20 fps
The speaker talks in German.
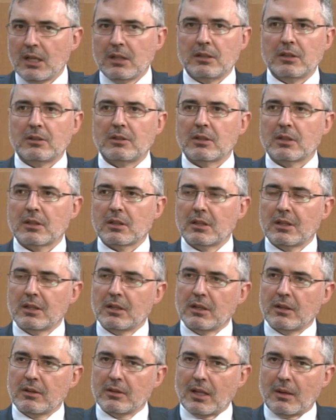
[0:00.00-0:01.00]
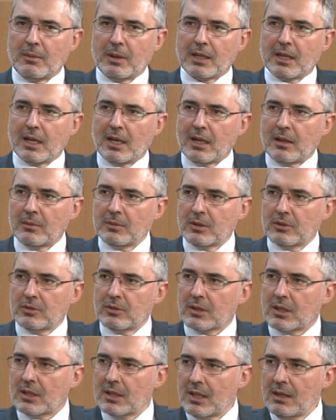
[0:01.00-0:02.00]
Die Tür äh, Amerikaner haben die
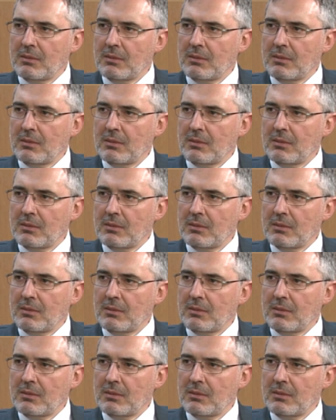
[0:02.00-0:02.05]
Türken